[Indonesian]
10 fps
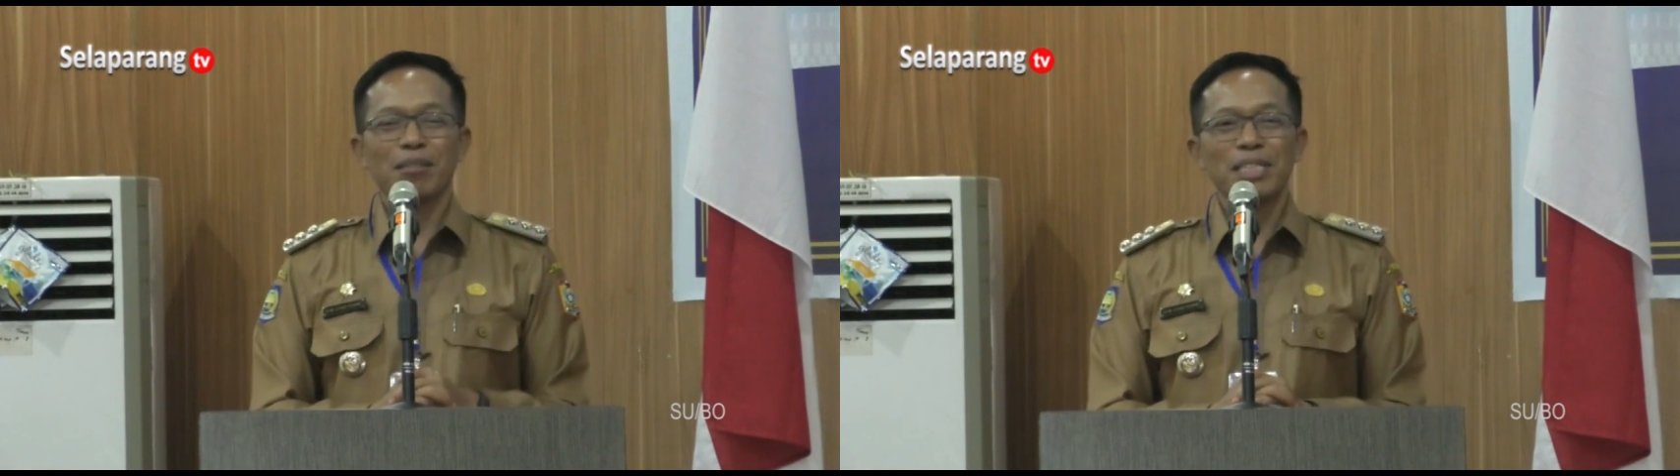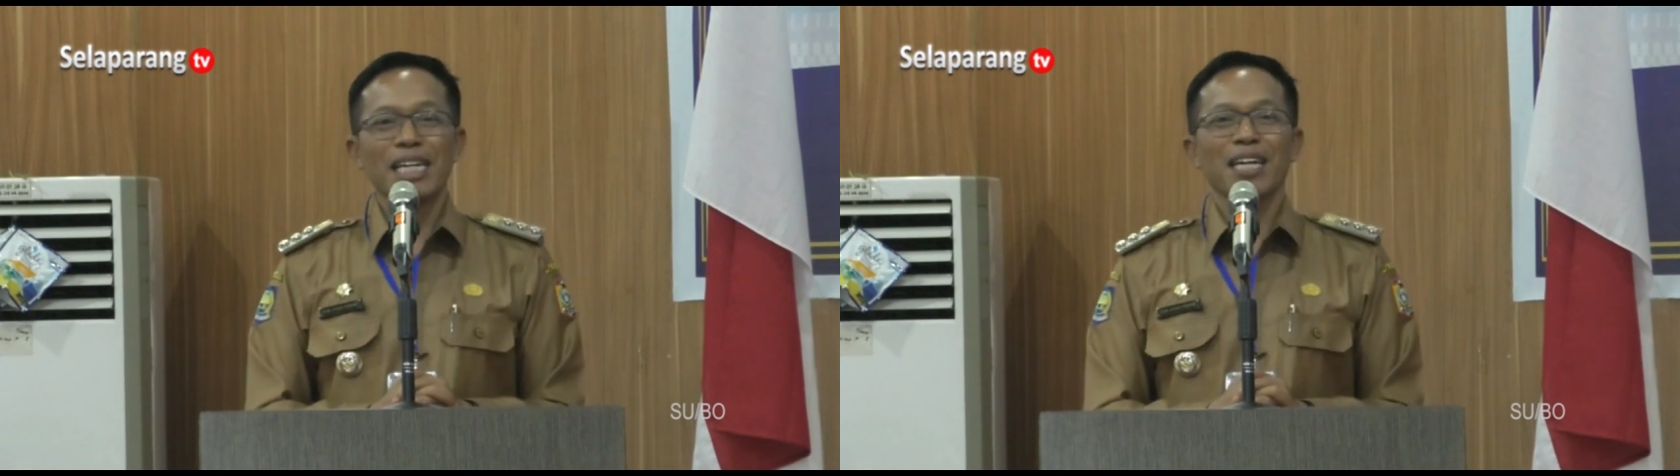
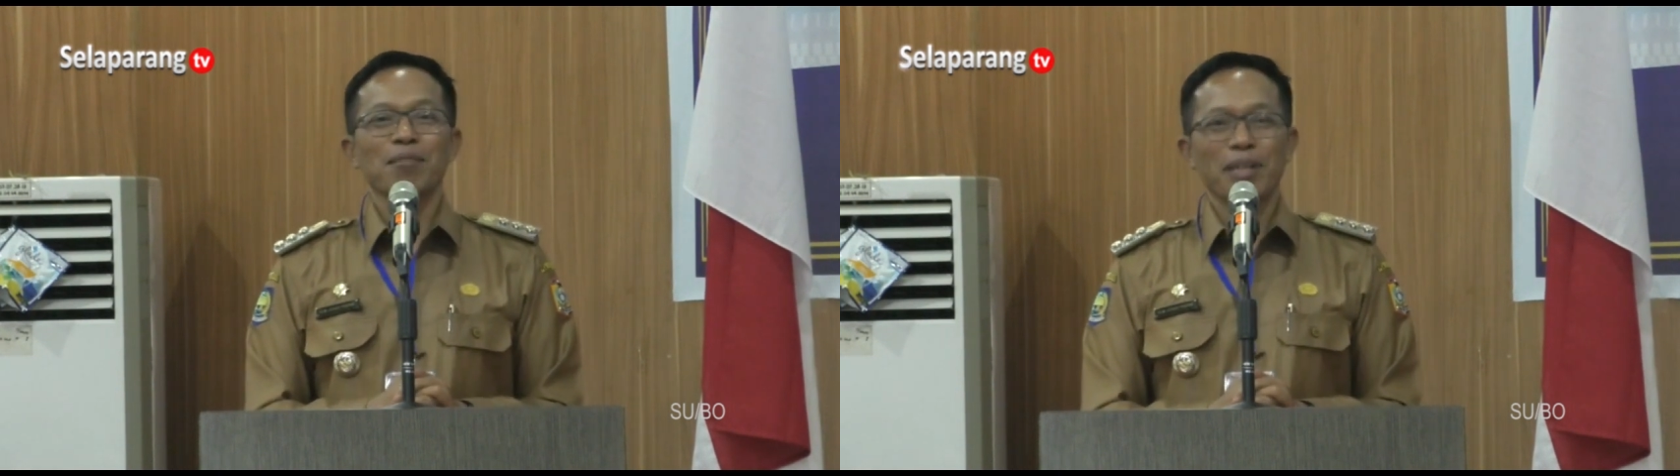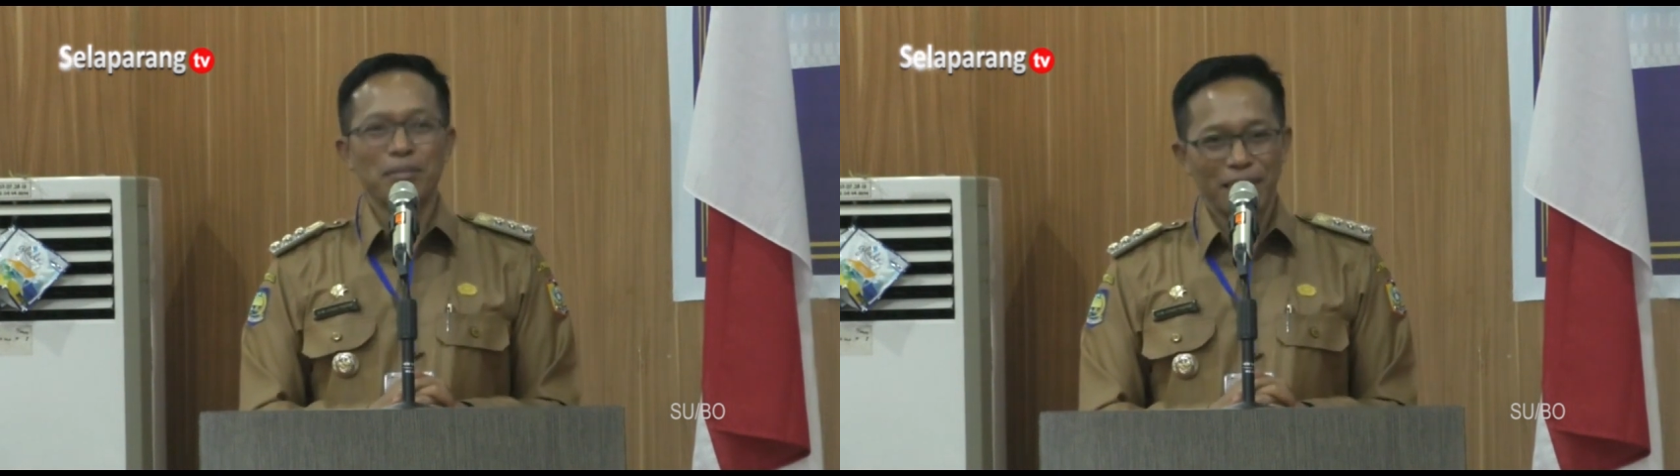
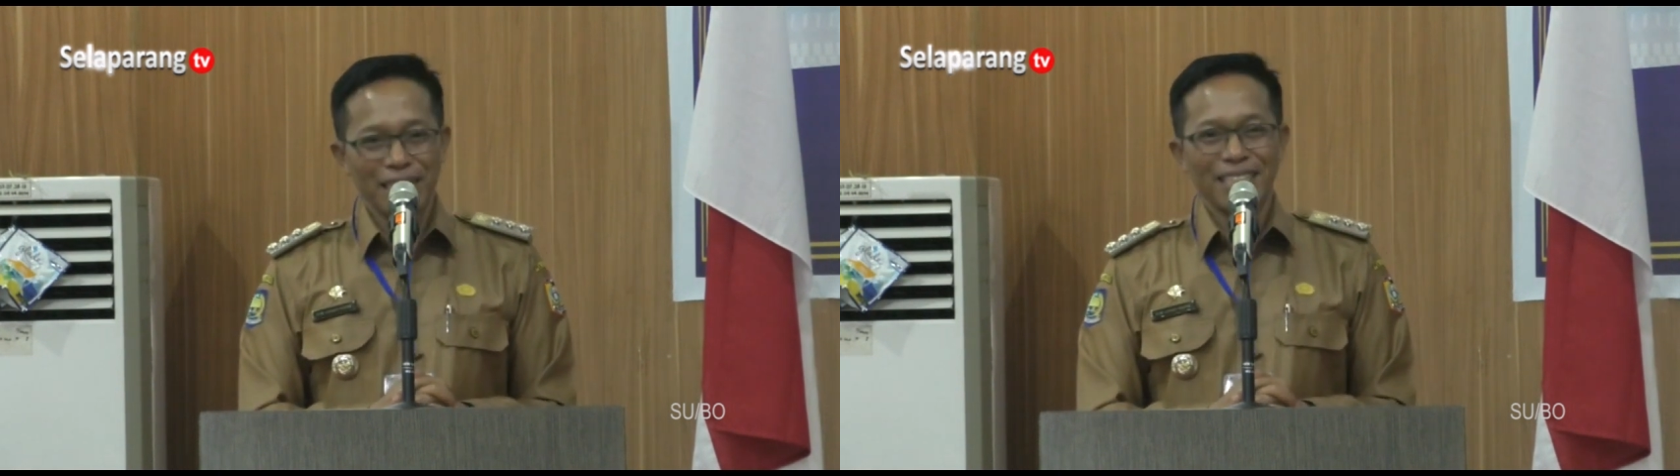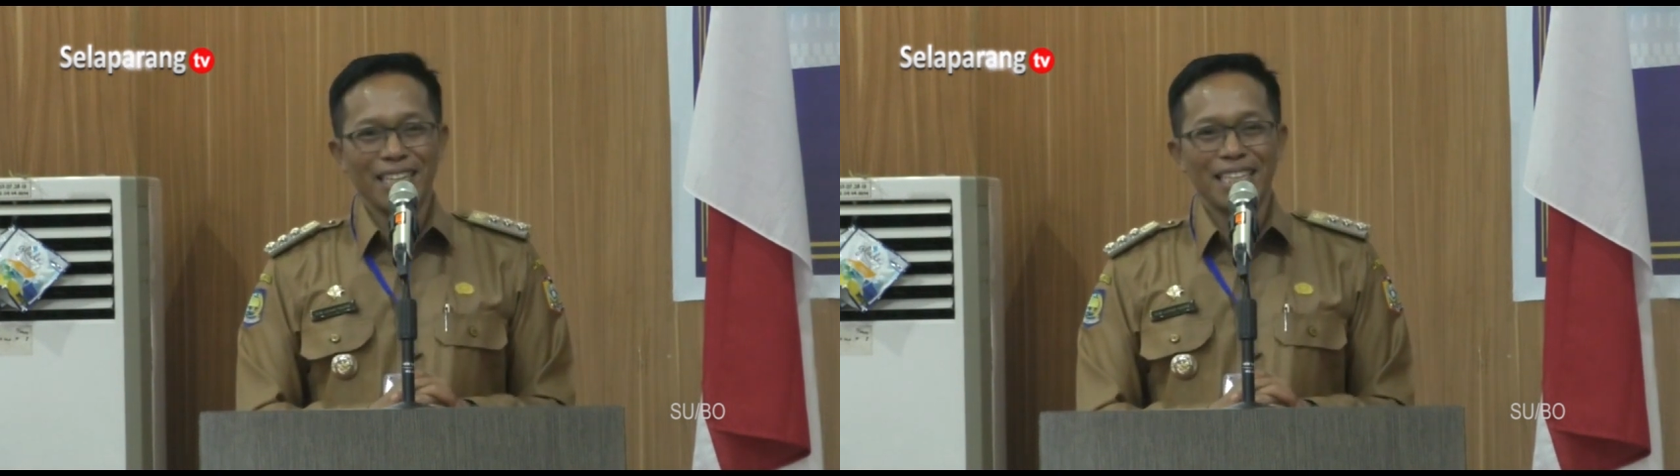kebijakan
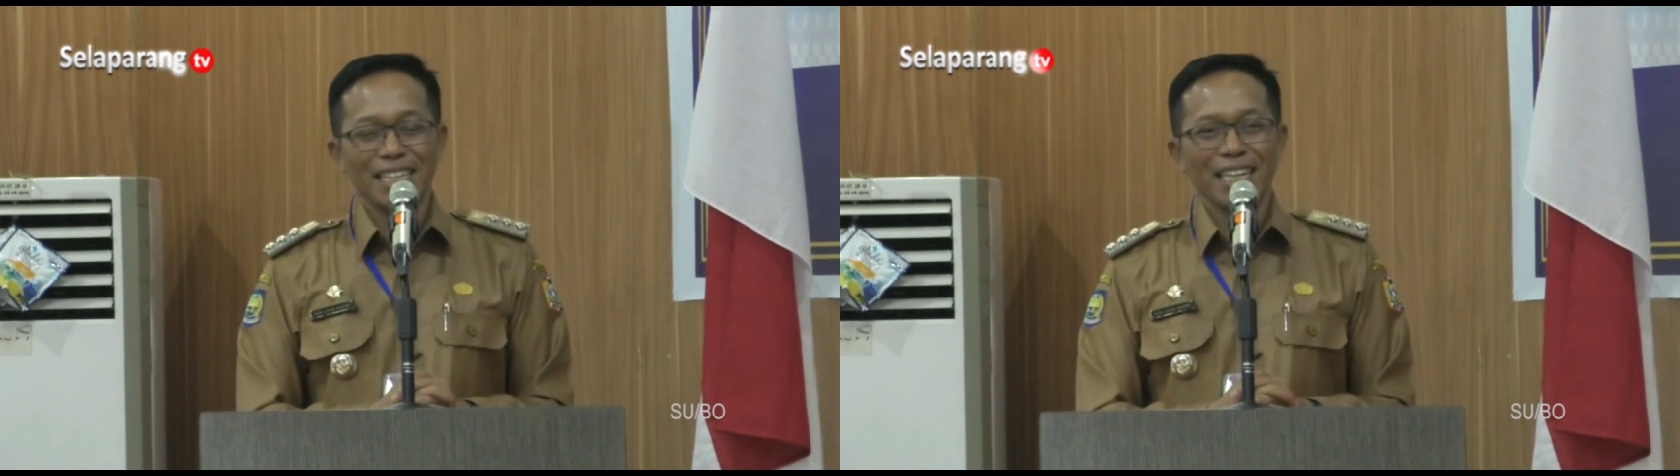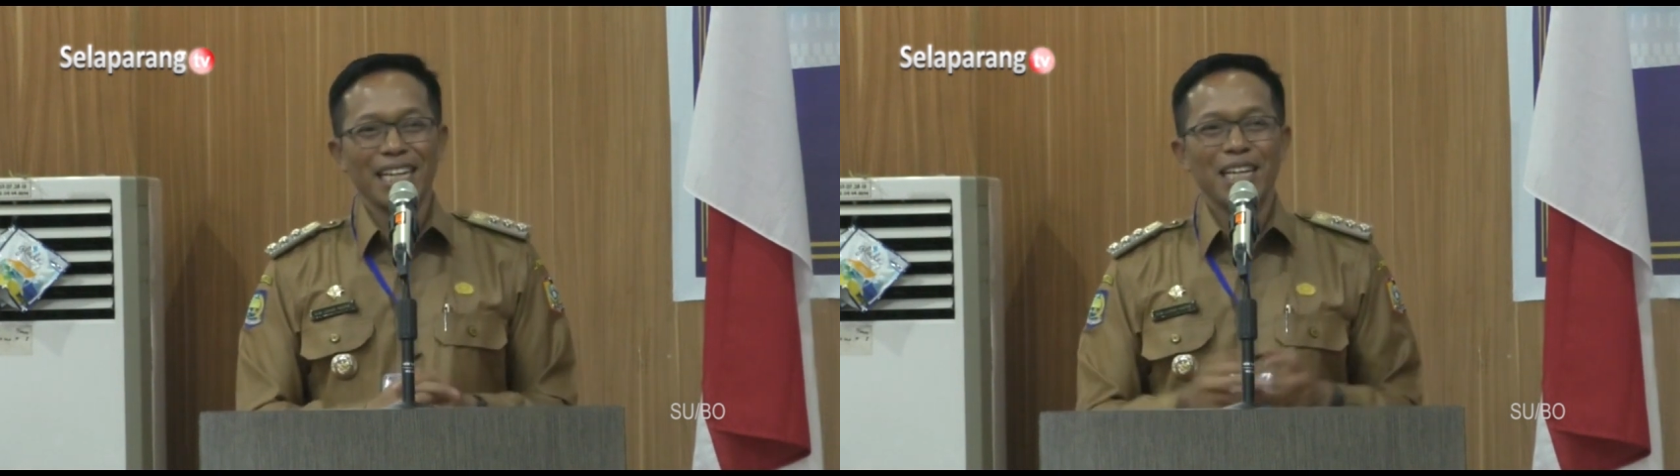publik
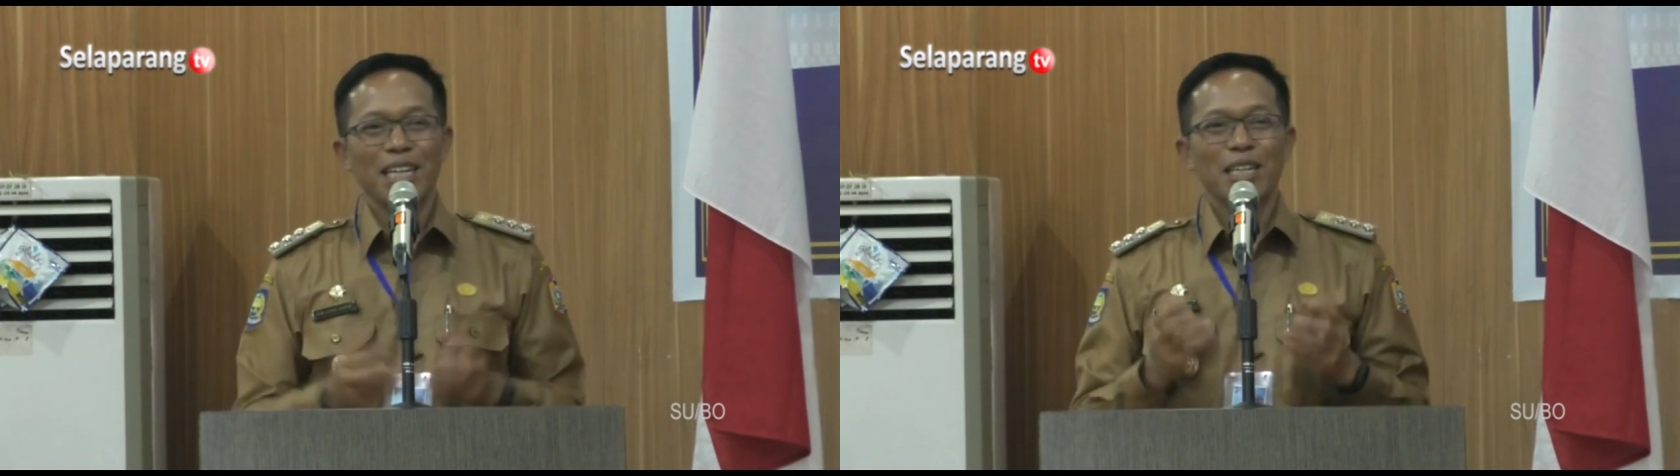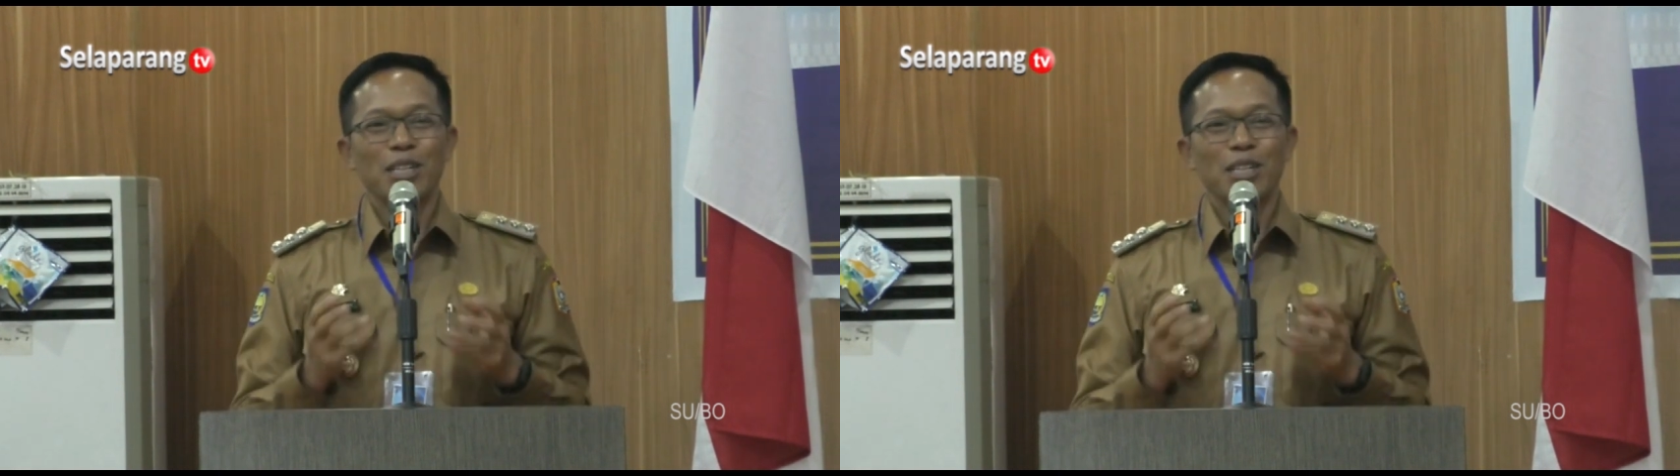adalah